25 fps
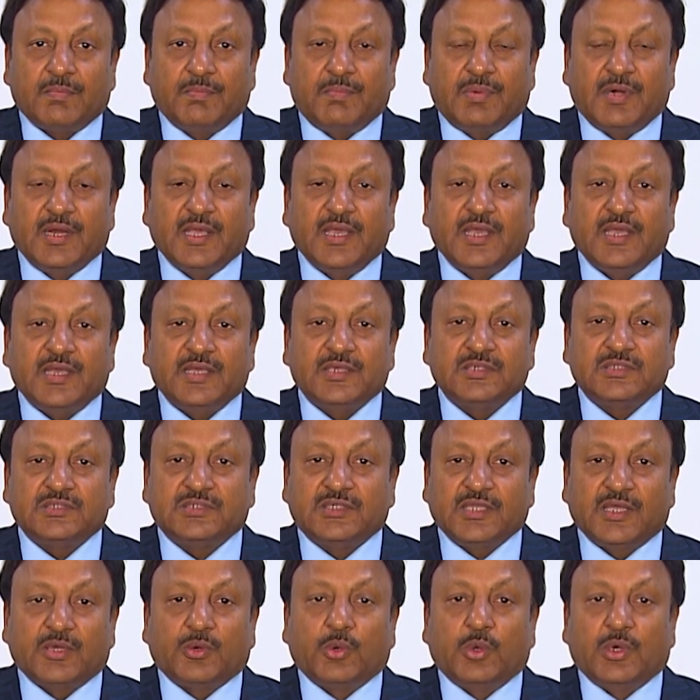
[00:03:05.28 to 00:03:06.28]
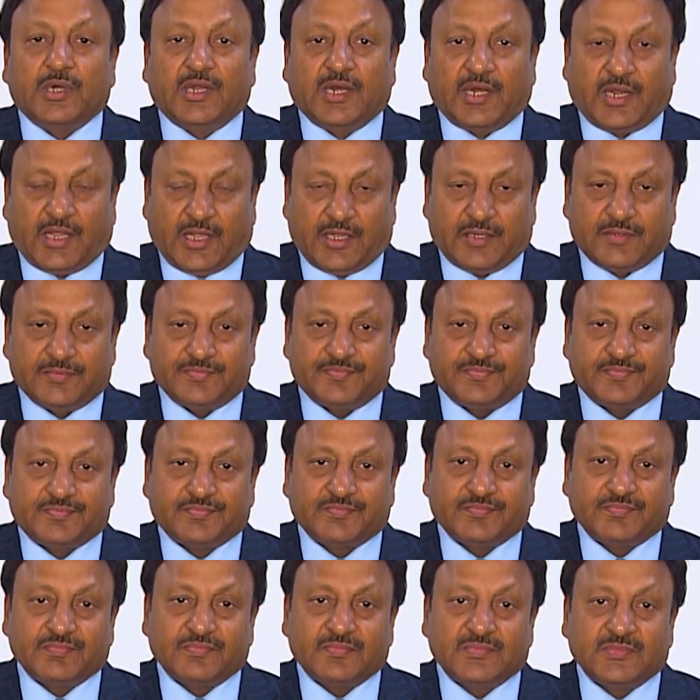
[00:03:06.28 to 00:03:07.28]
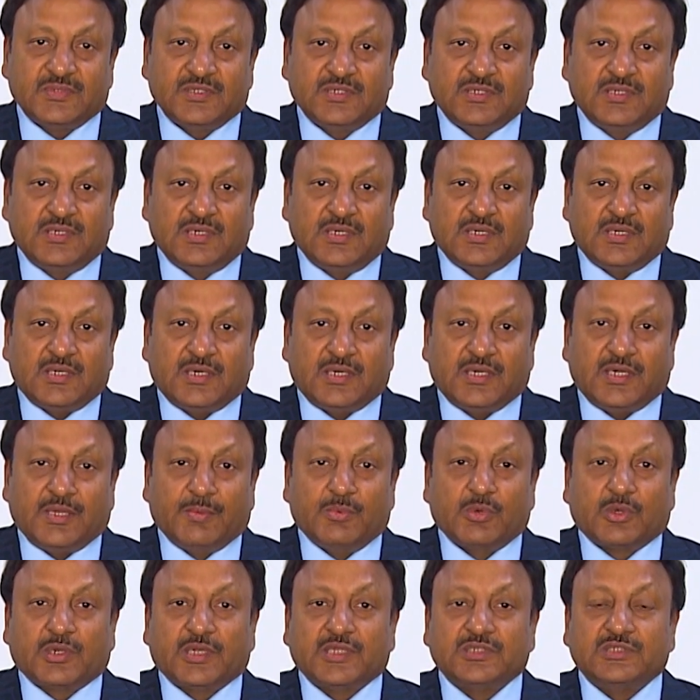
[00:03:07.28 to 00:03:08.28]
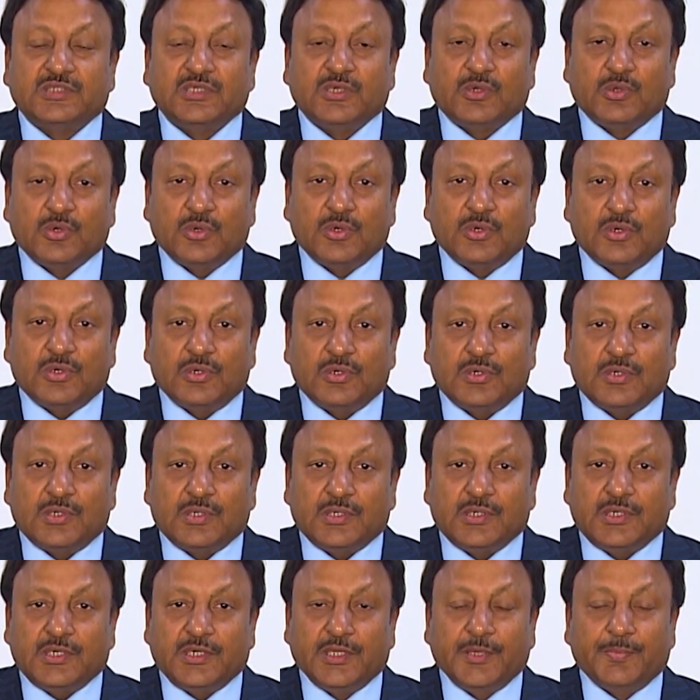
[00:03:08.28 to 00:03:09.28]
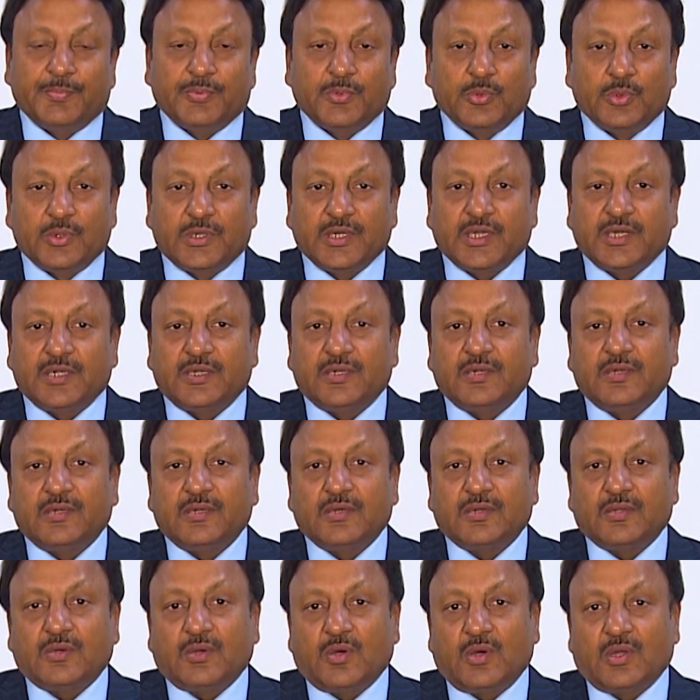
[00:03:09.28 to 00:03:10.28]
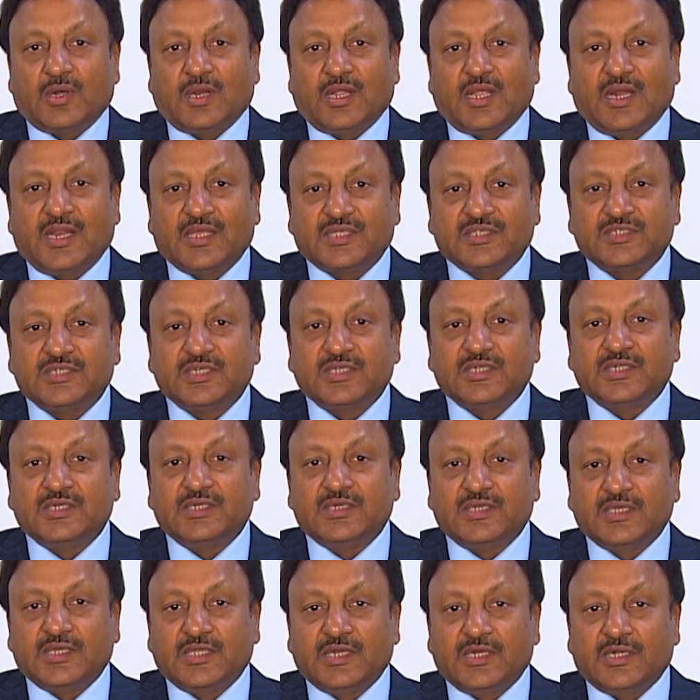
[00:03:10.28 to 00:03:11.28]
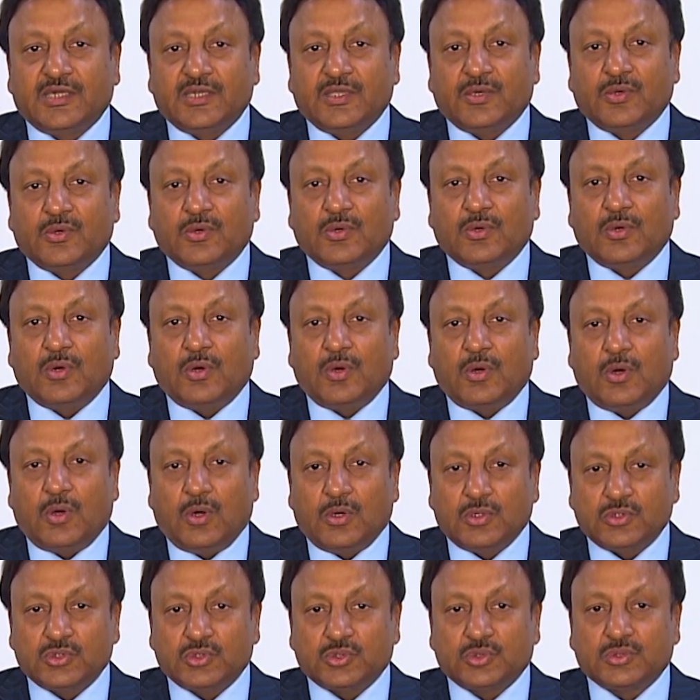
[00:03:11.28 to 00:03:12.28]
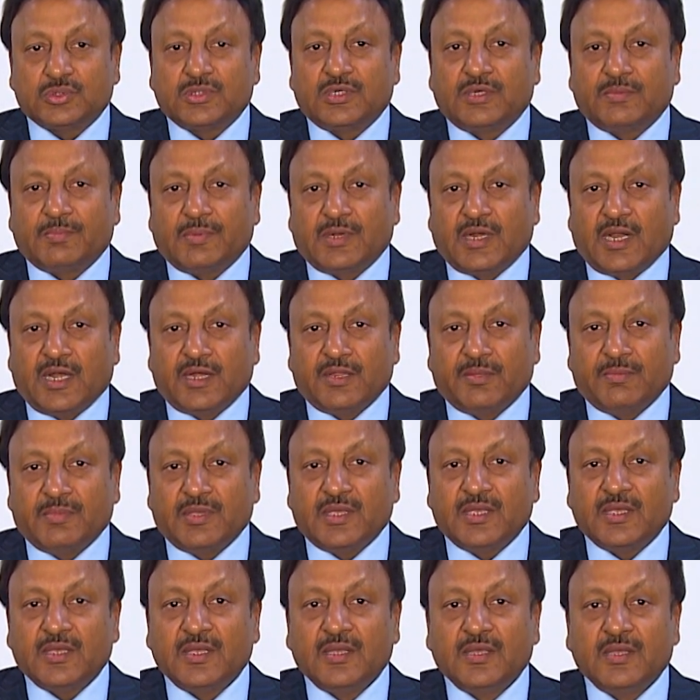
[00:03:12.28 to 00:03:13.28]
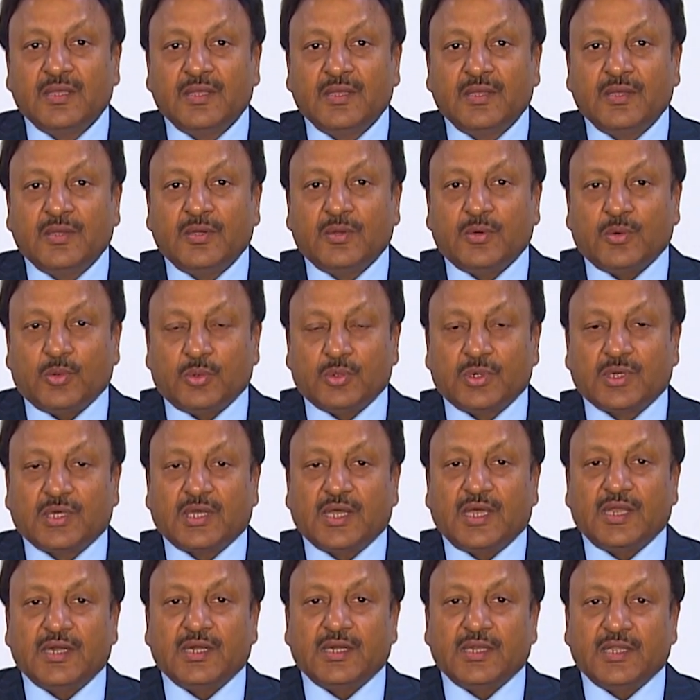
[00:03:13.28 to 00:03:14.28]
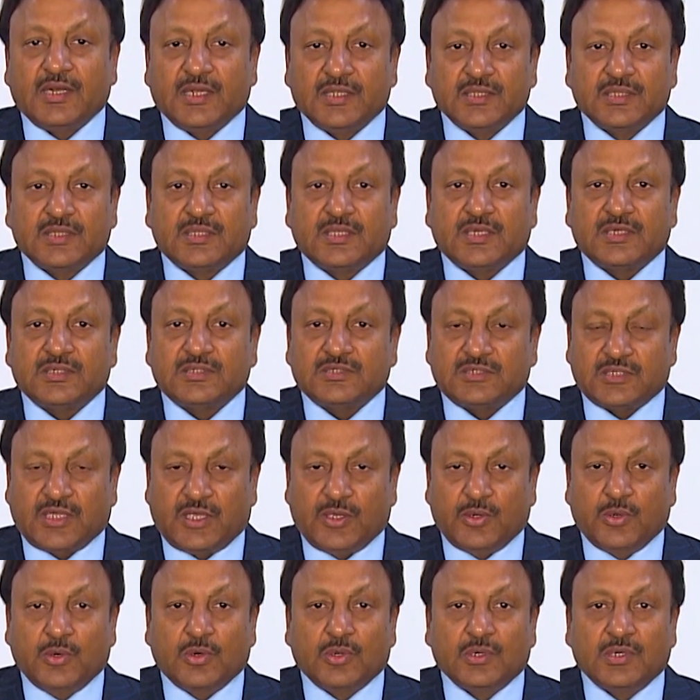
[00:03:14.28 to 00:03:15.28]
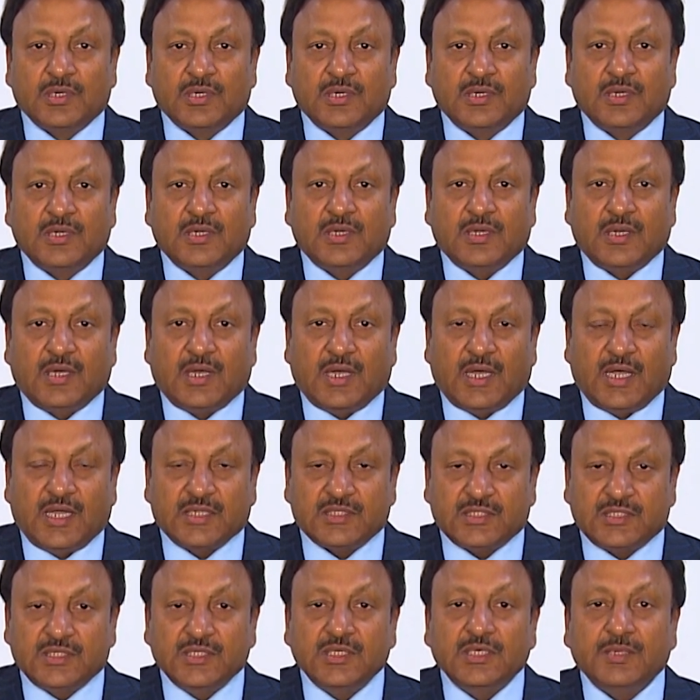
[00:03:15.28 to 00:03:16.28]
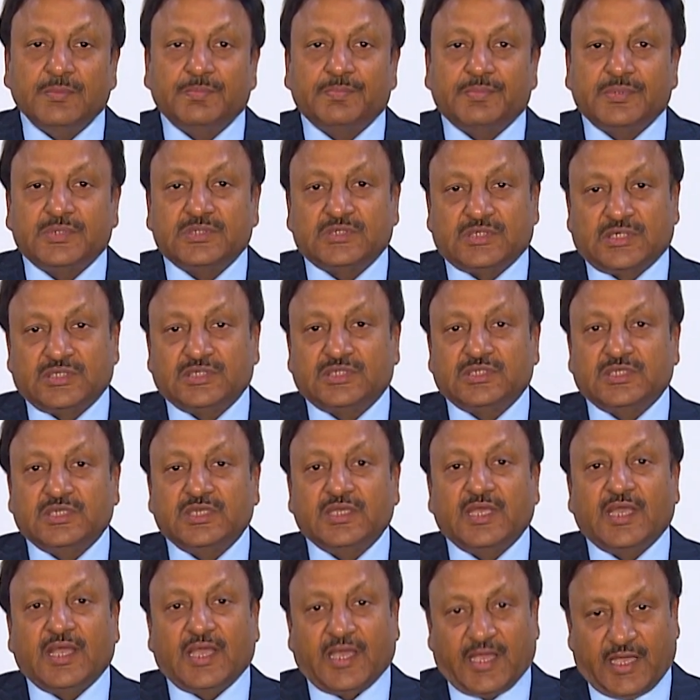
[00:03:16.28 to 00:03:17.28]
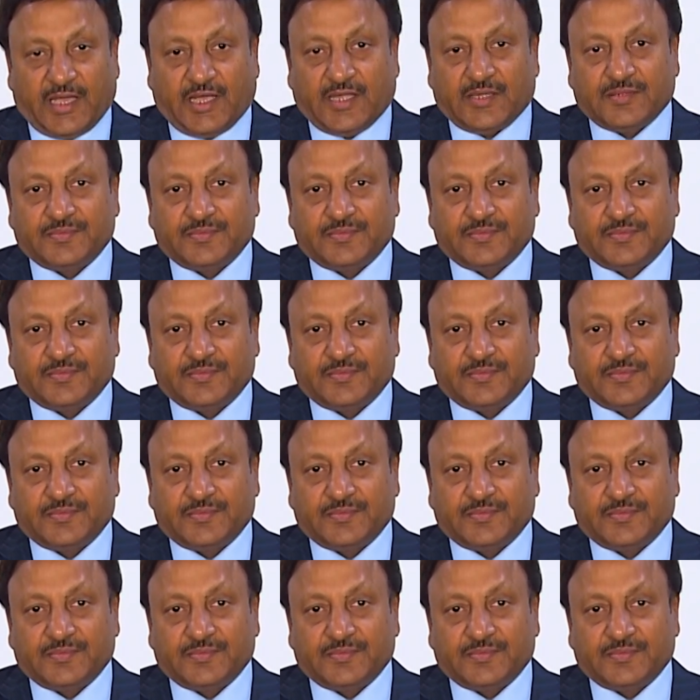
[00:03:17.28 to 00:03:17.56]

बड़े स्टेक होल्डर हैं डेमोक्रेसी को डीप रूटेड और इलेक्शन इंटीग्रिटी को और सुदृढ़ बनाने में उनका निरंतर सहयोग अति प्रशंसनीय है